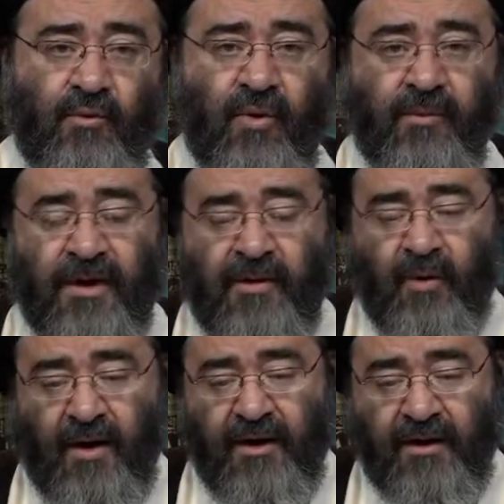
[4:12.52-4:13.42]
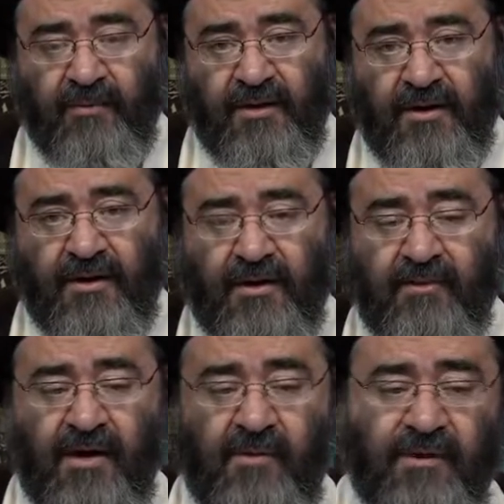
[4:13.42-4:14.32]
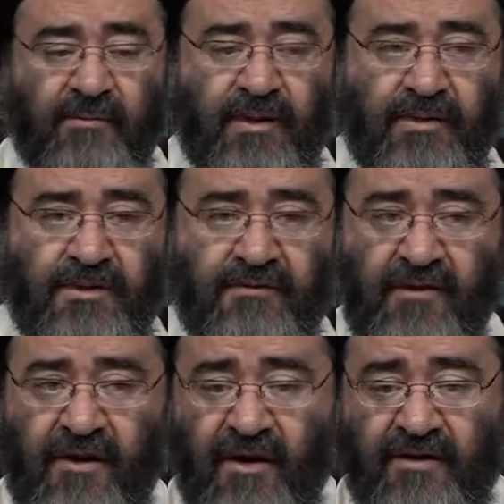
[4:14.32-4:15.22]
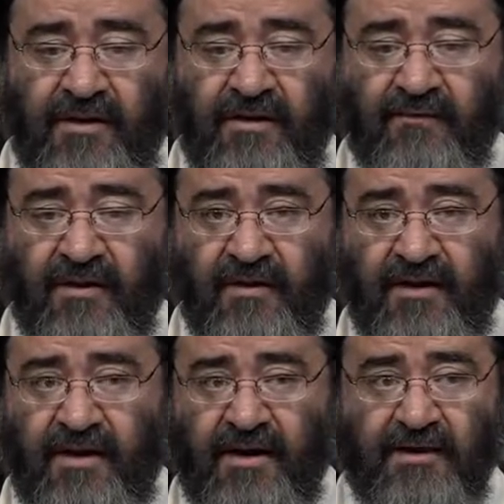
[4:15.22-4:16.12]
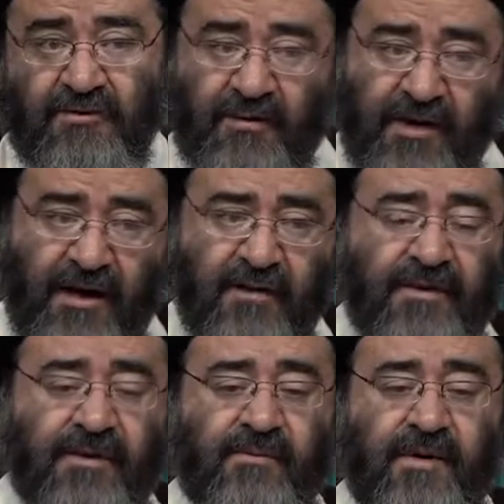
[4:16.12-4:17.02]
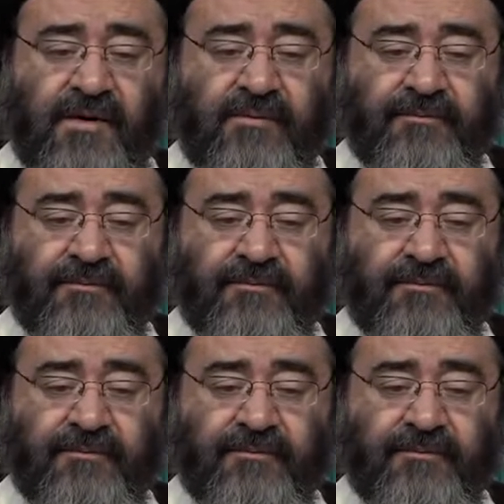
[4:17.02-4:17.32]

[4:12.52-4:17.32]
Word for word: ومن المقربين للإمام المهدي فهذه فضيلة عظيمة